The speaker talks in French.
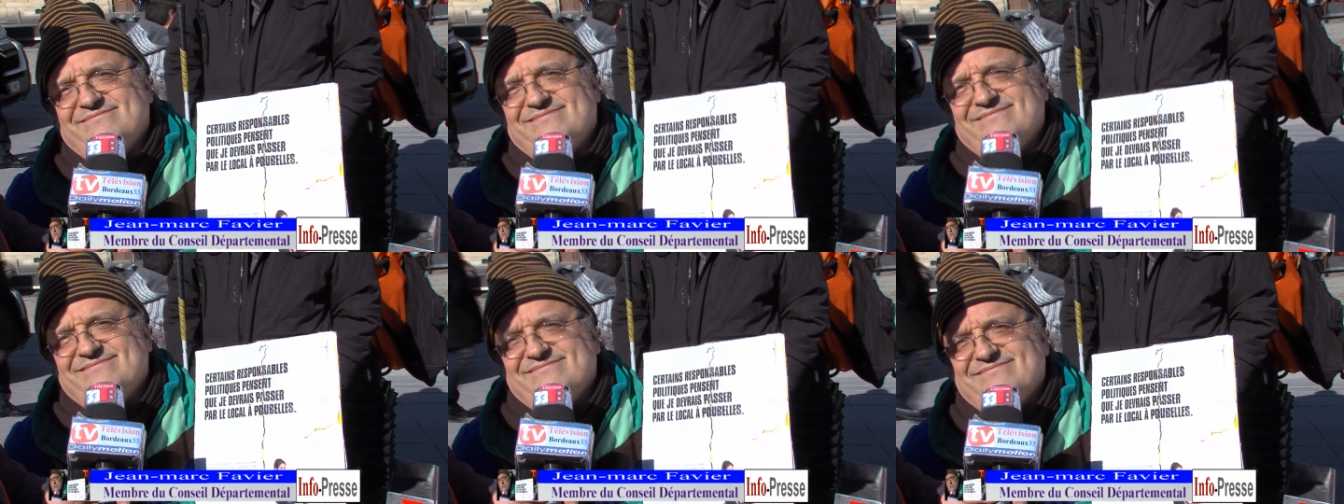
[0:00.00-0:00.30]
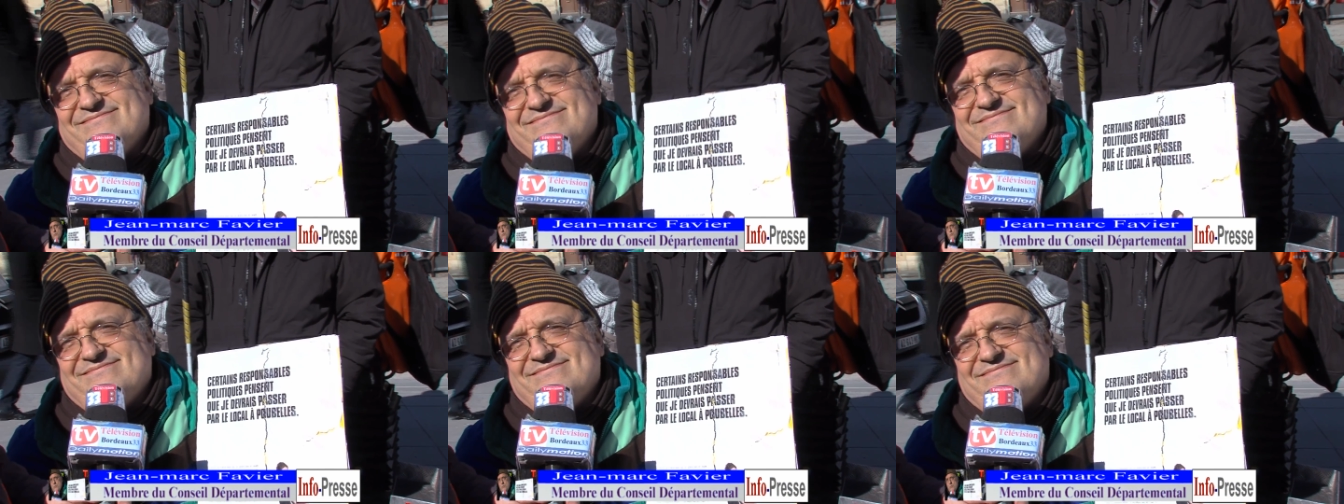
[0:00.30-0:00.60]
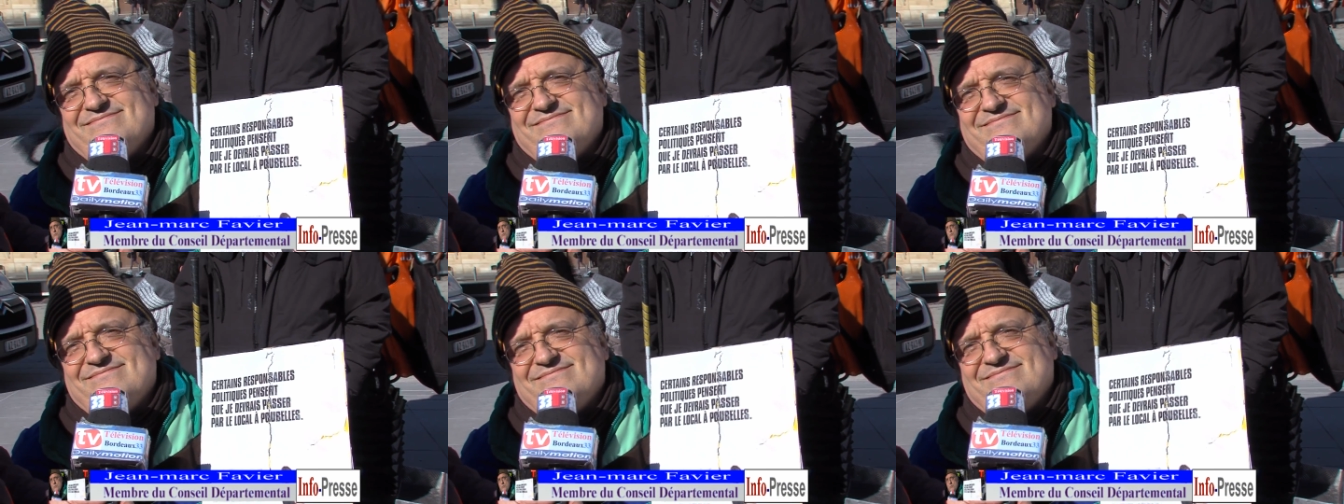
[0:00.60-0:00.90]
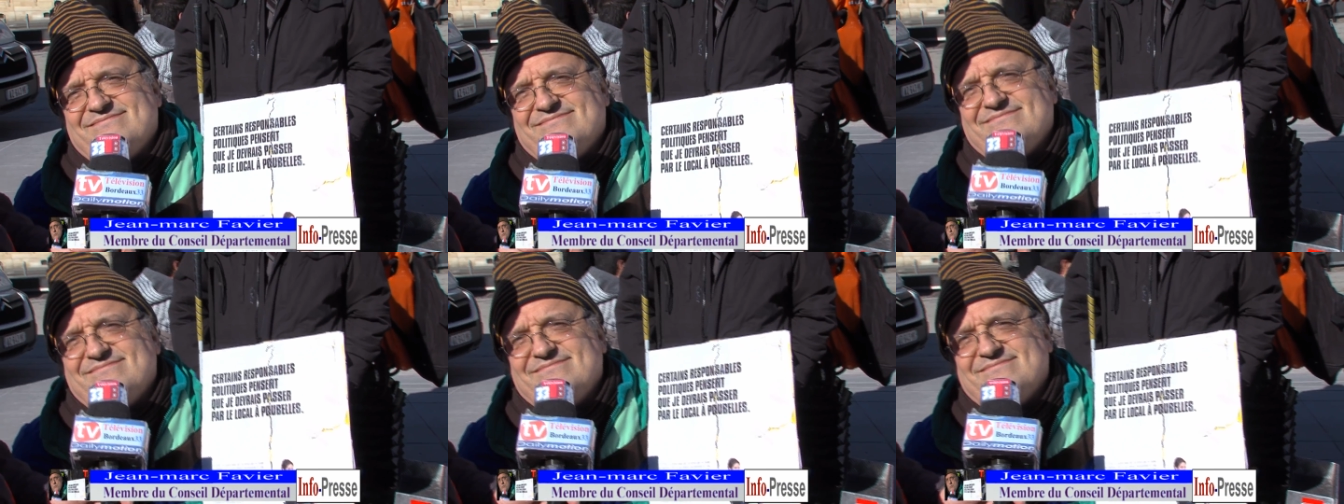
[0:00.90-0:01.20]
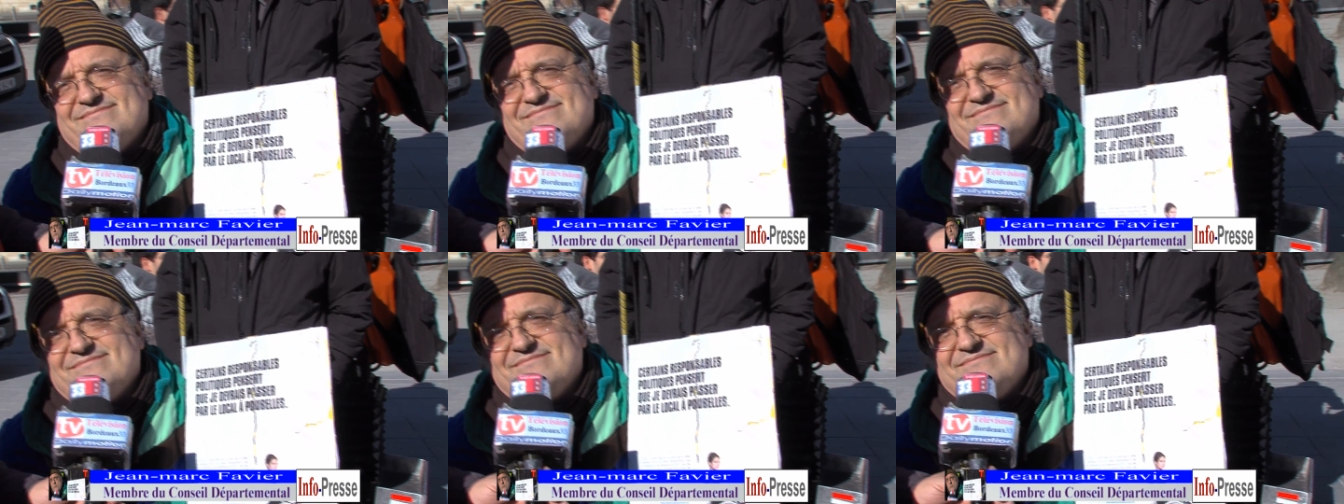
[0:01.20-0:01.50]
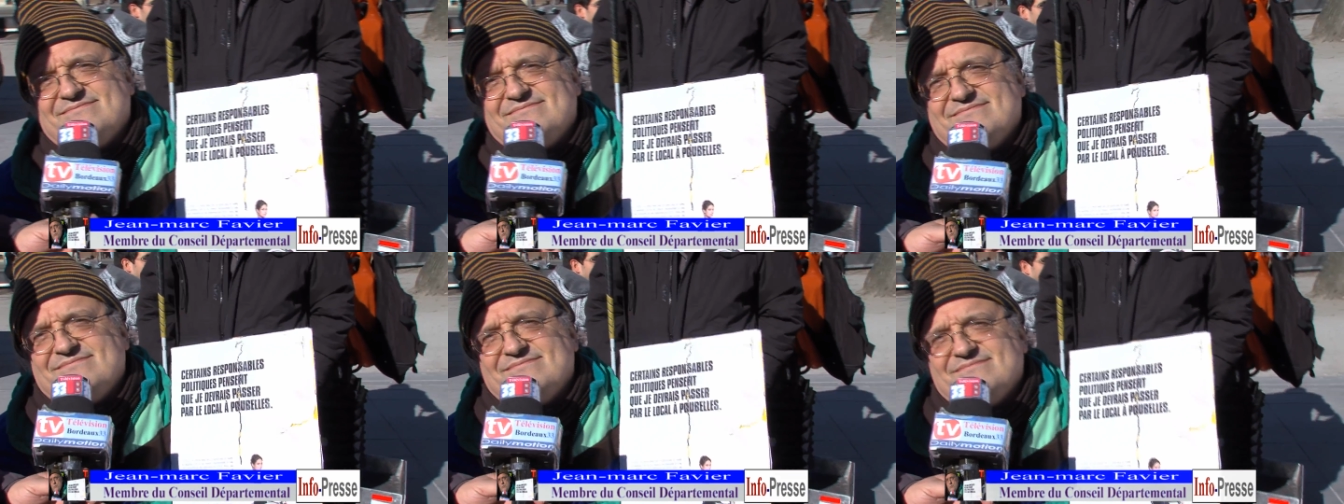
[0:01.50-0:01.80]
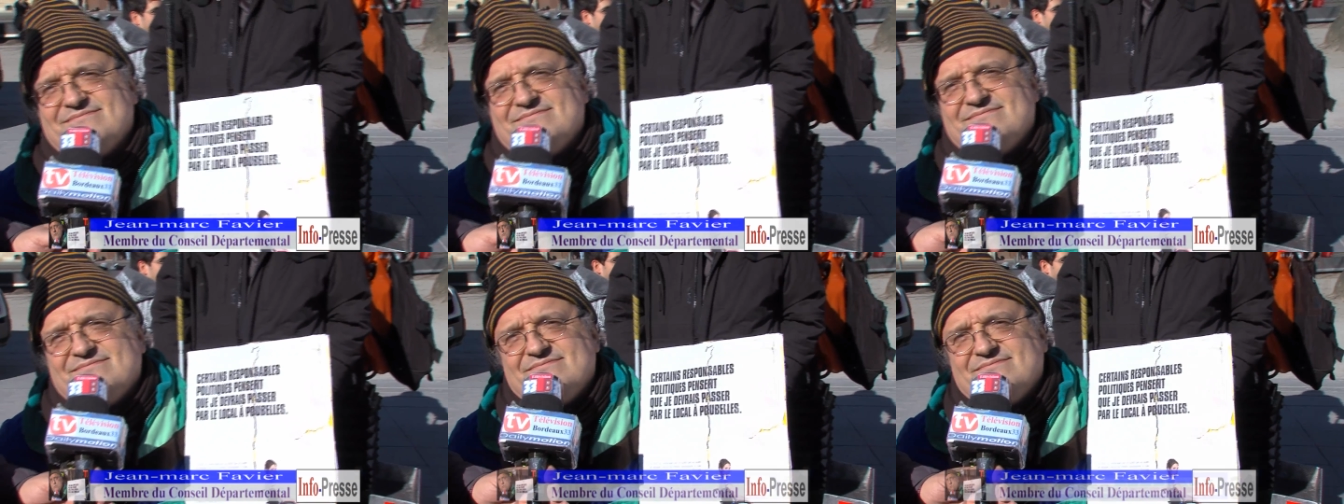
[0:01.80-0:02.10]
Est-ce que vous êtes dans la rue pour alerter
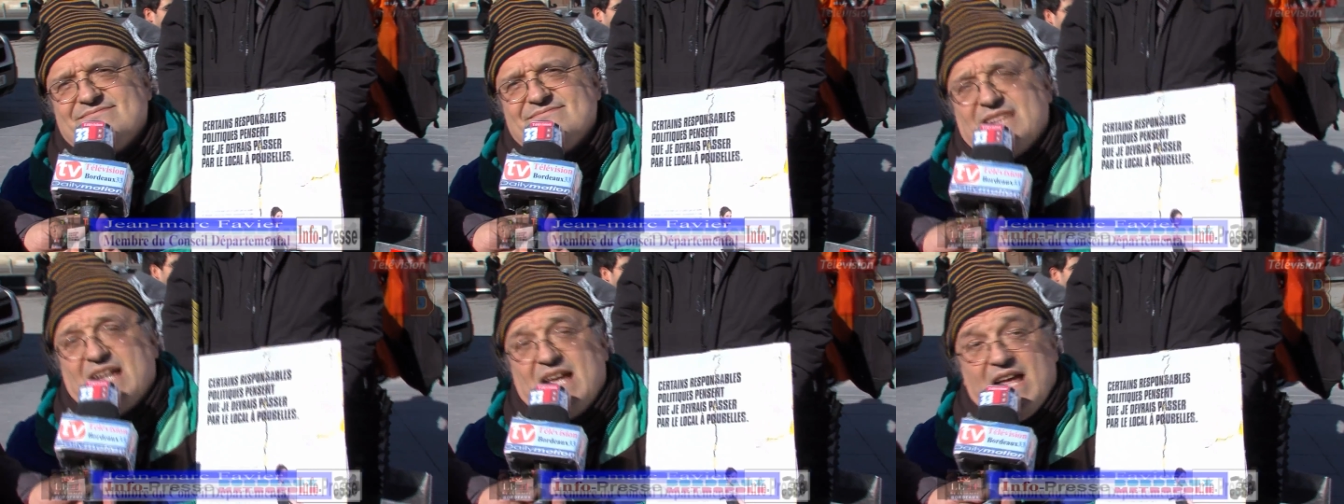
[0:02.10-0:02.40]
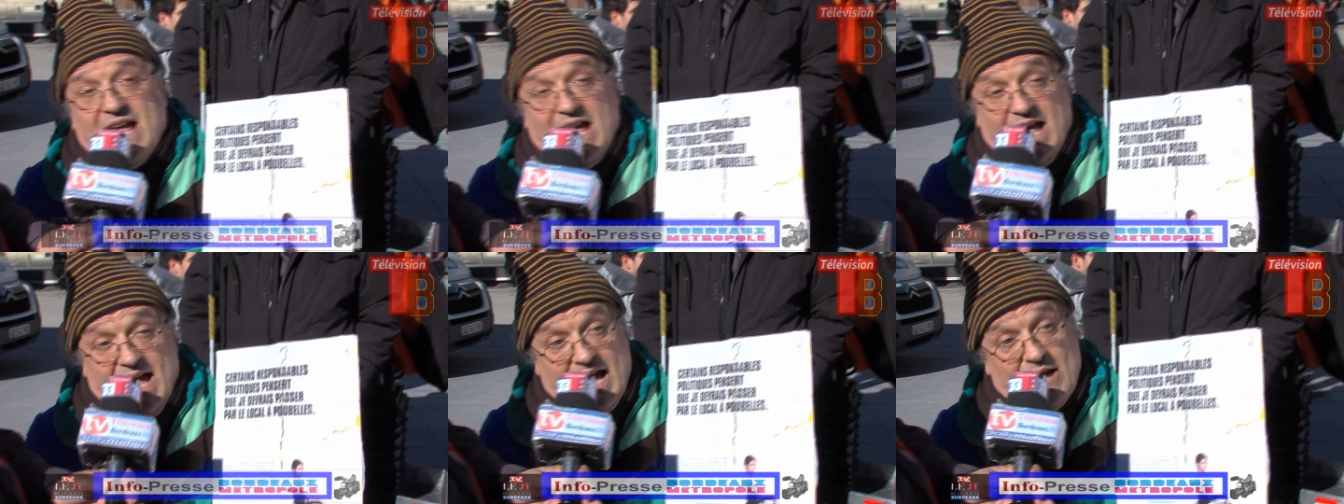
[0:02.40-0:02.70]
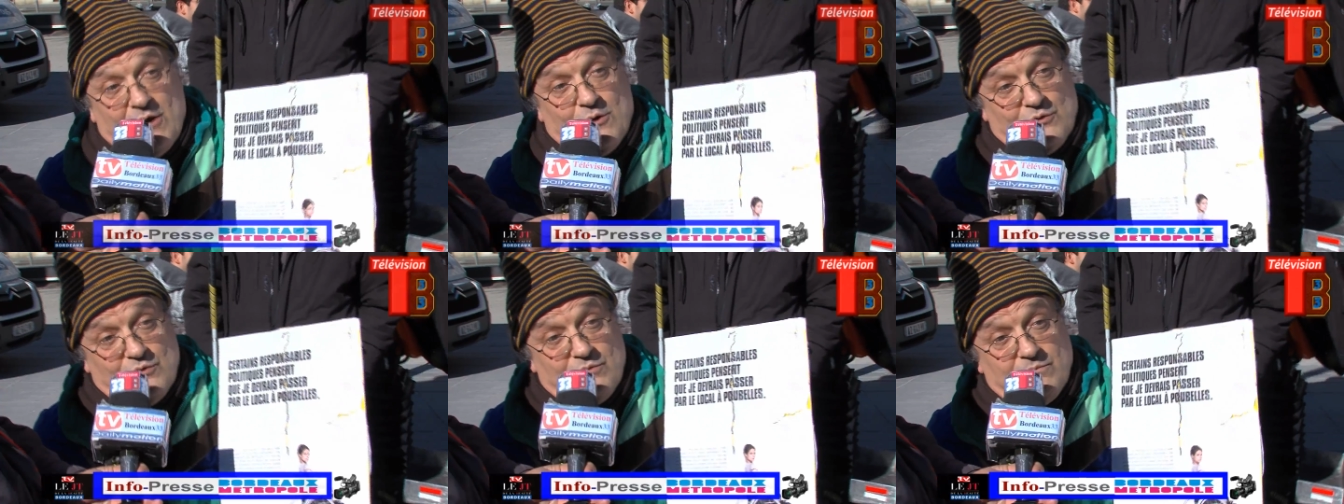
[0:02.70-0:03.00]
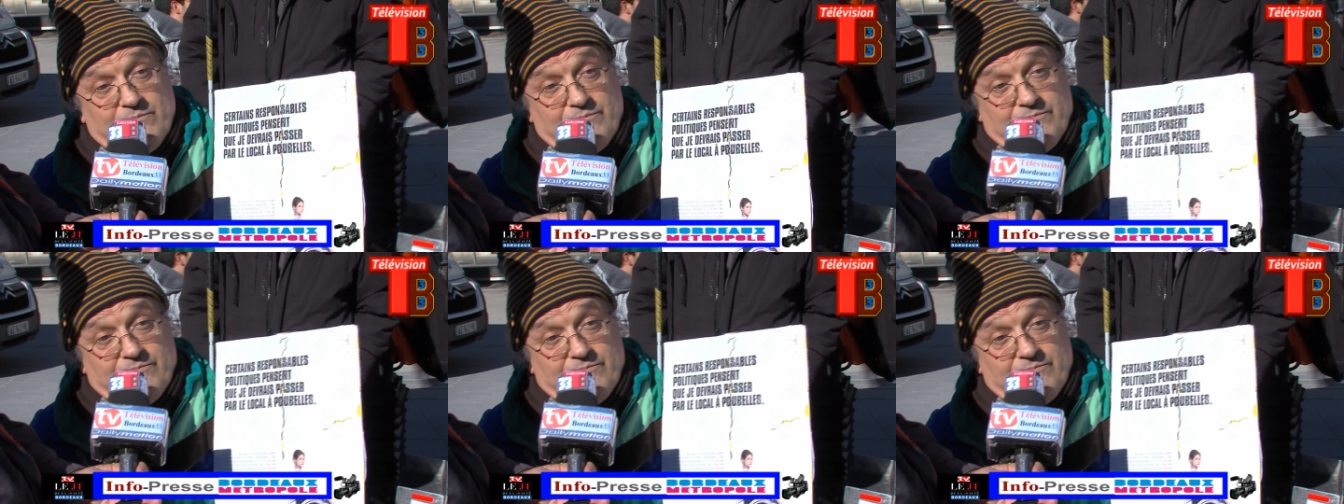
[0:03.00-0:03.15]
l'opinion publique alors,